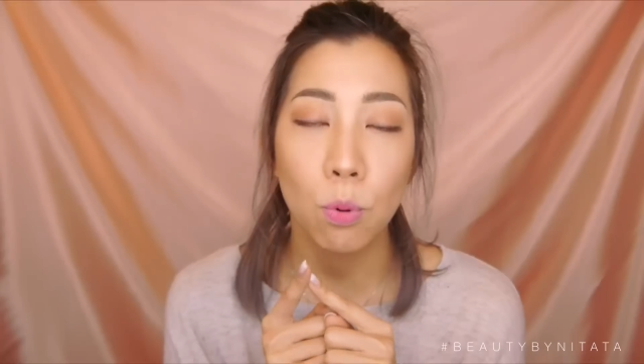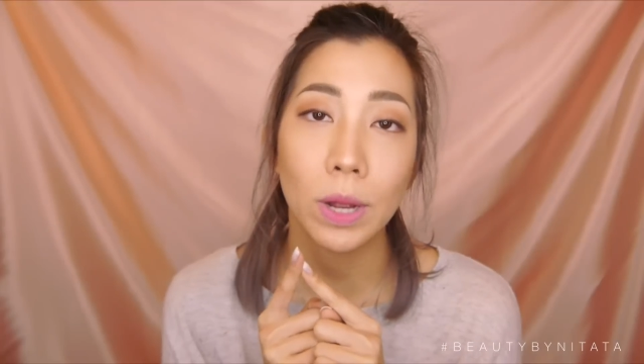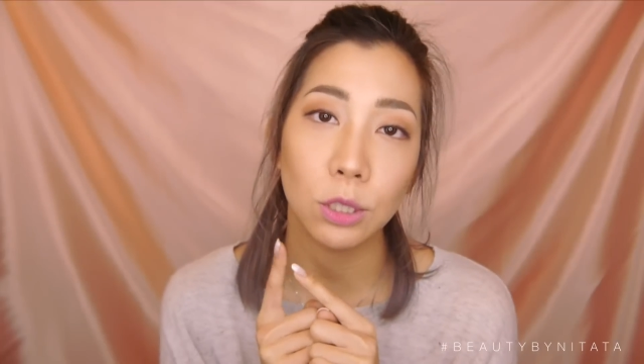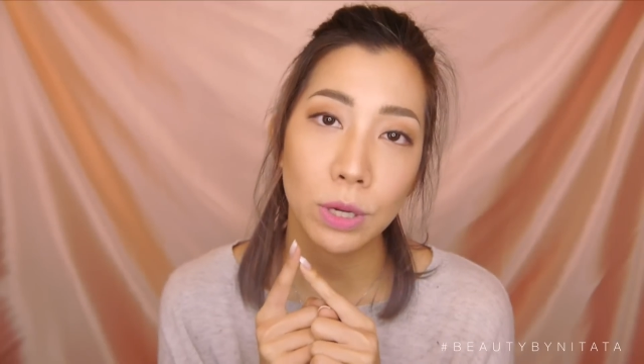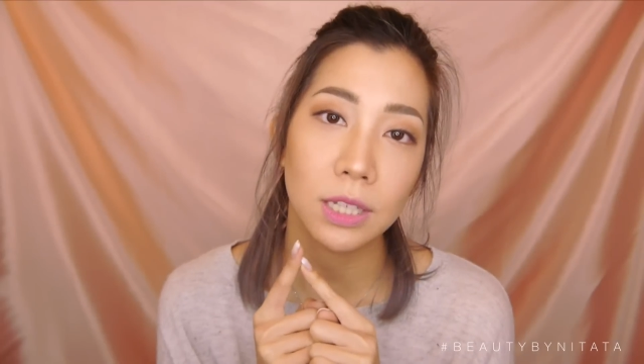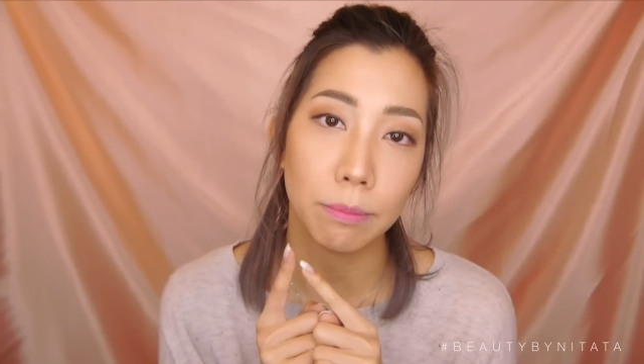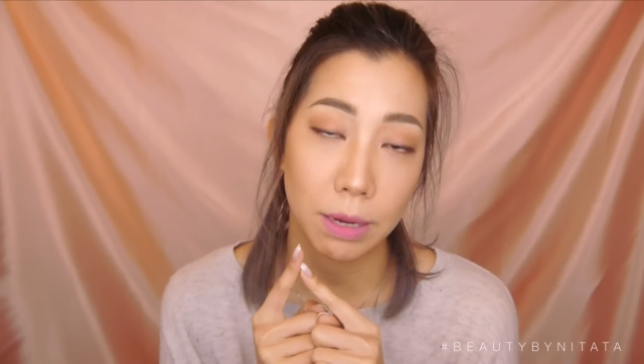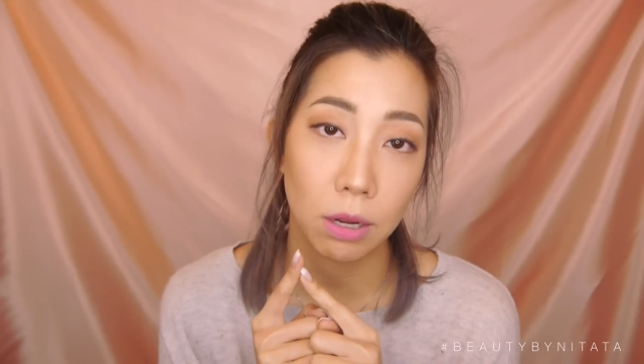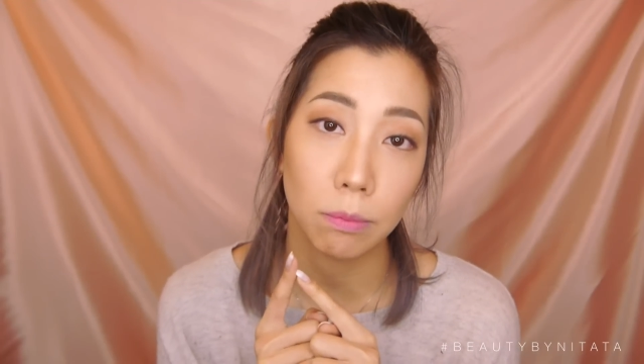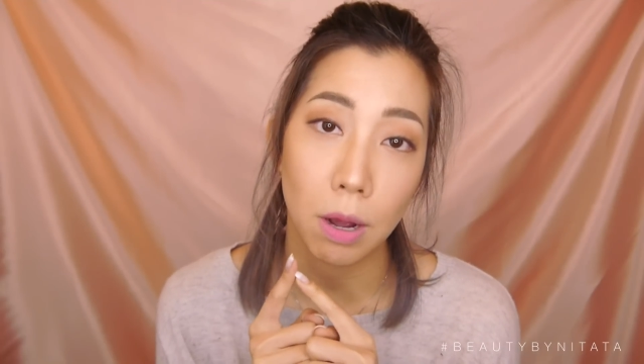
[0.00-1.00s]
不管你对你的
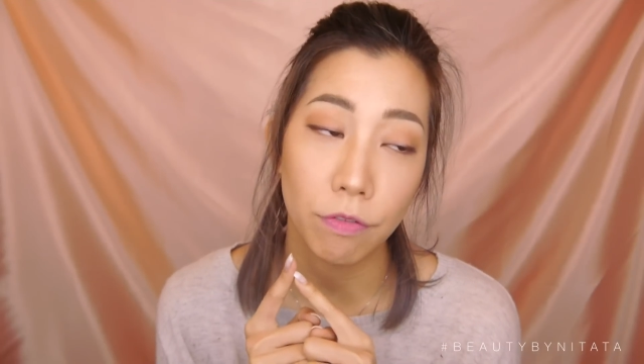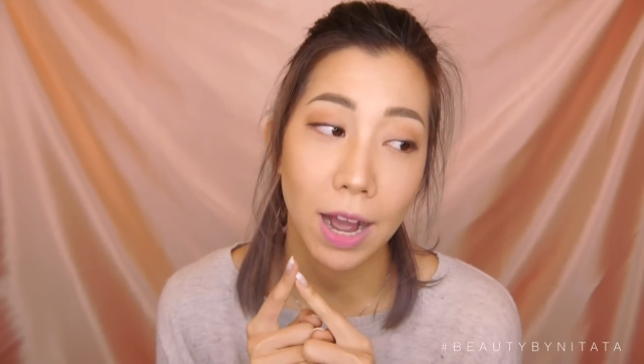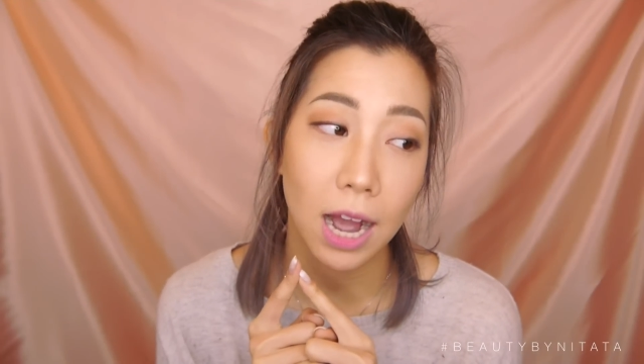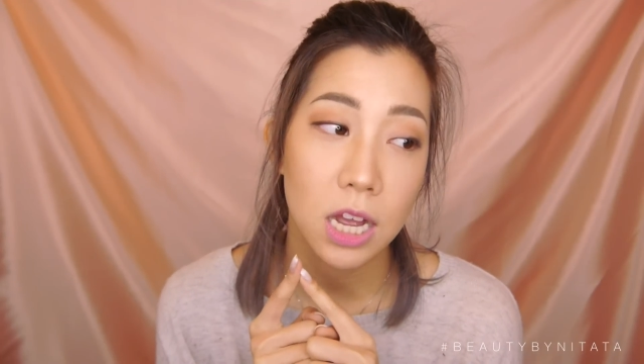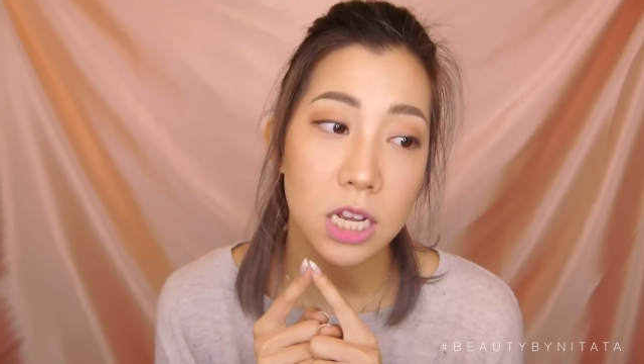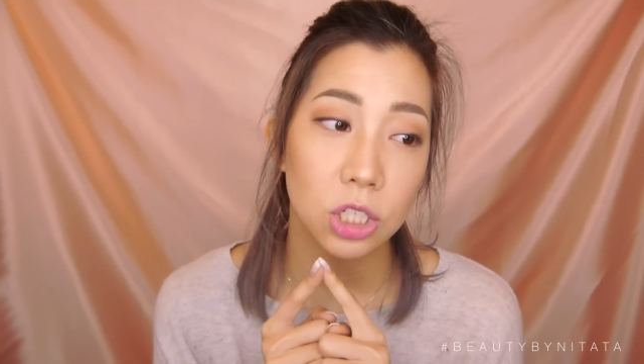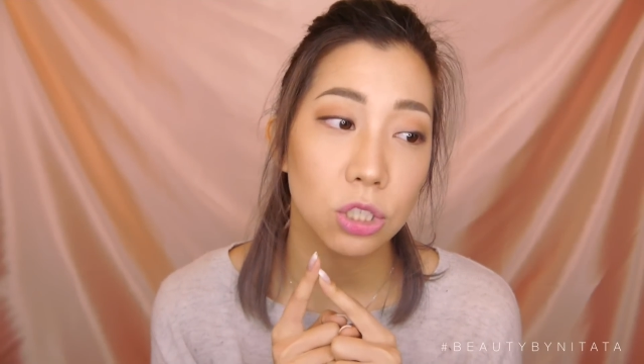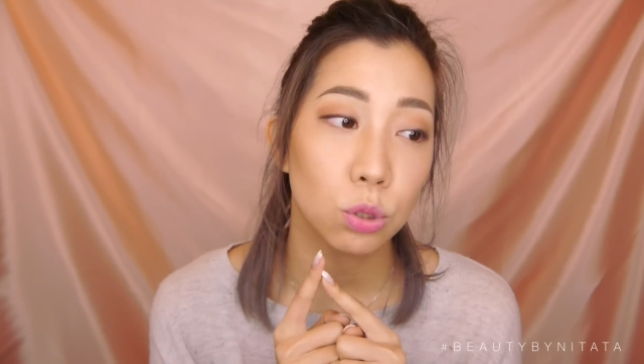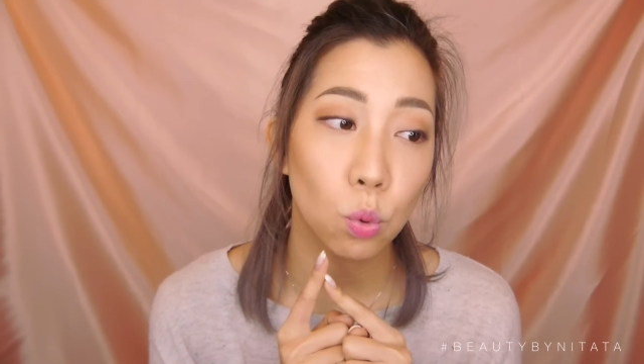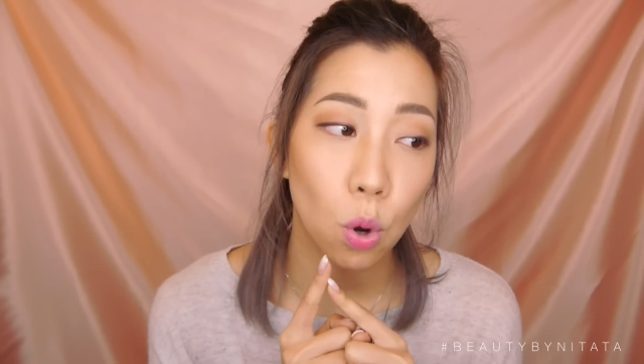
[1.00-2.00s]
眉毛的毛发
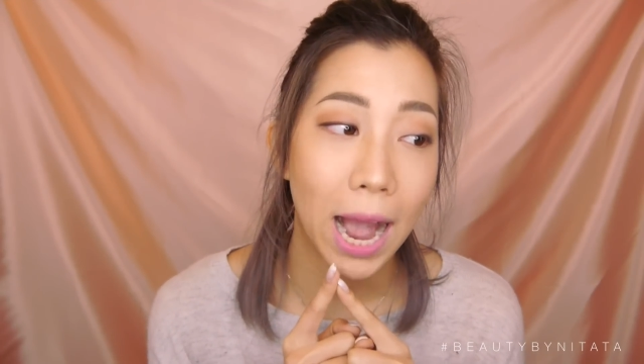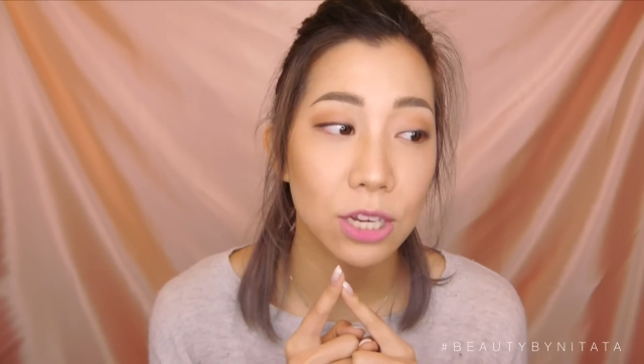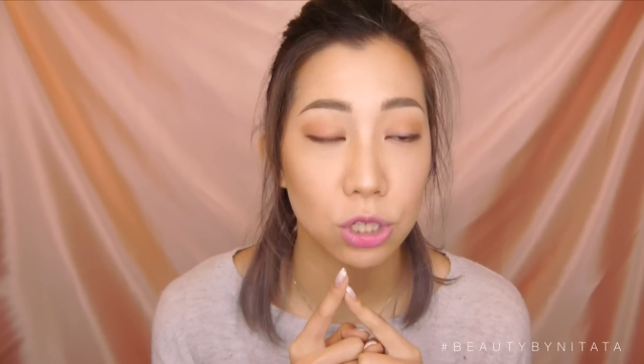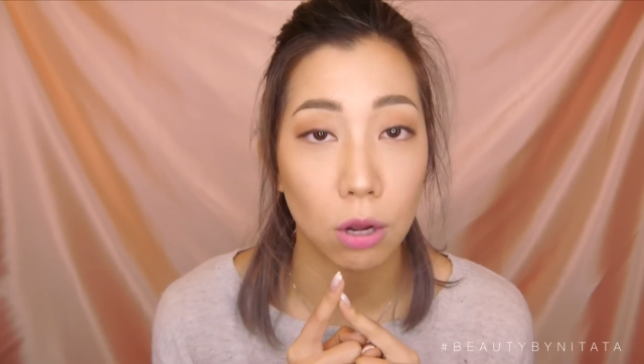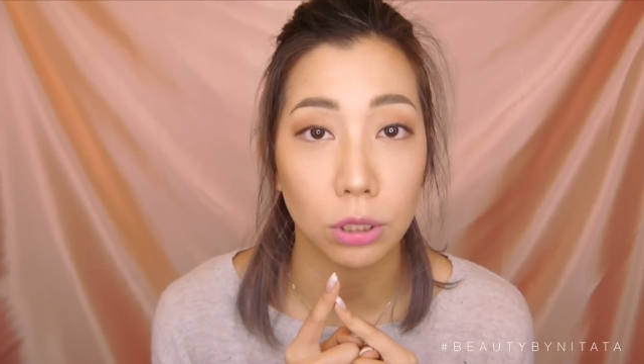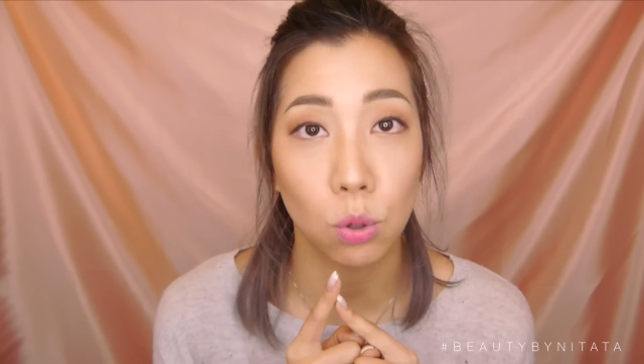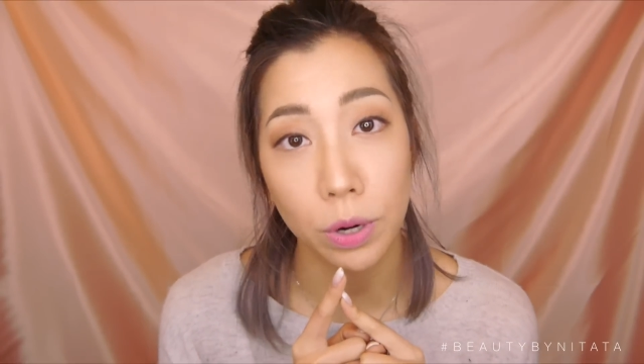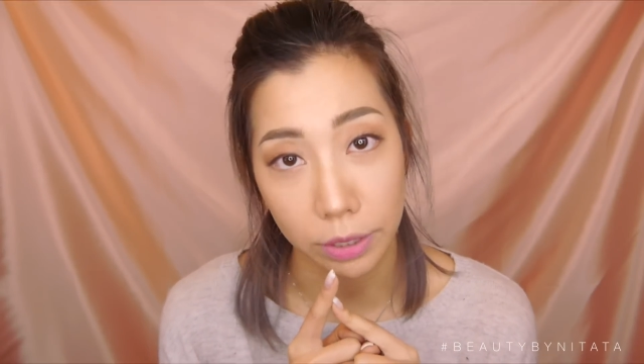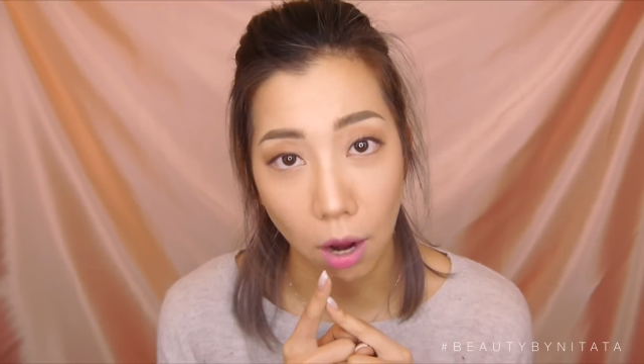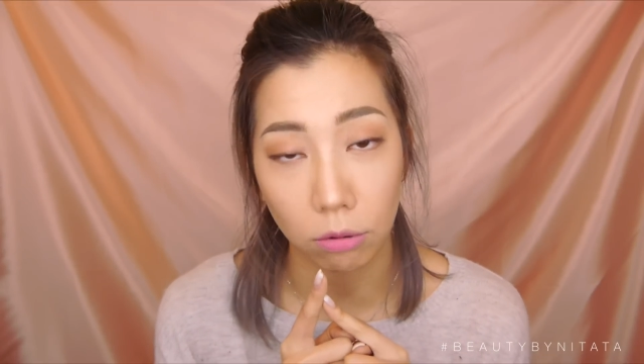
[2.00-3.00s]
是多还少的
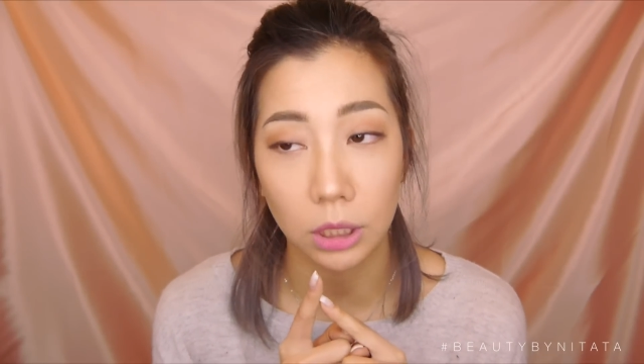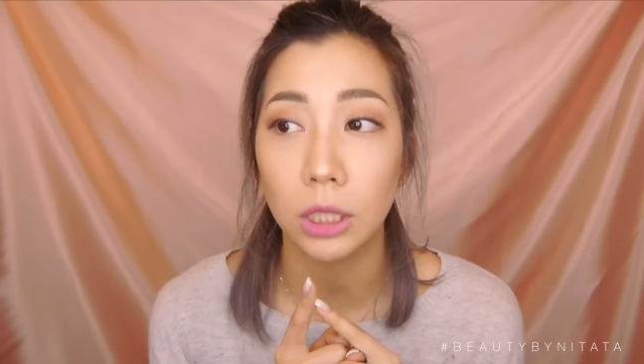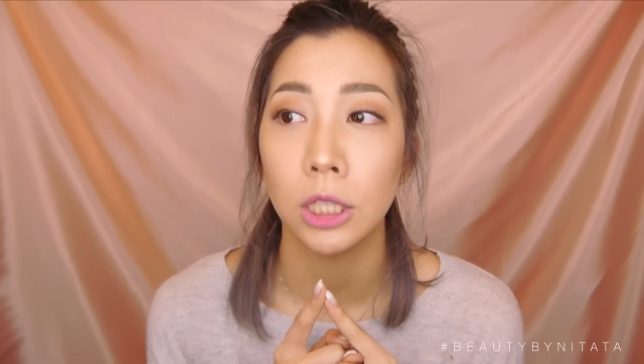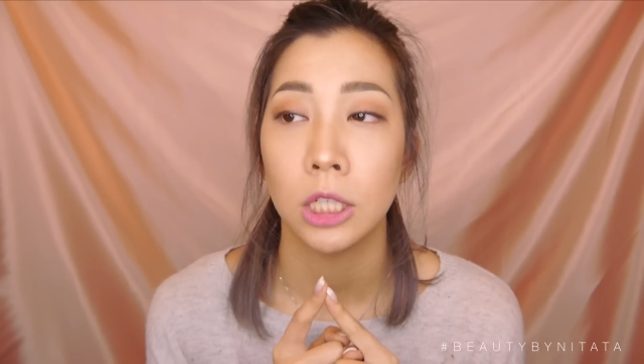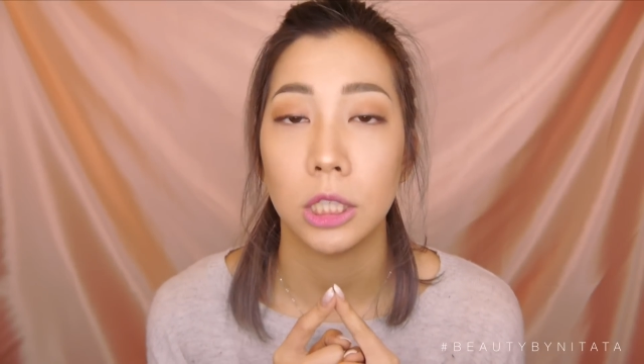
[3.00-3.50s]
困扰呢，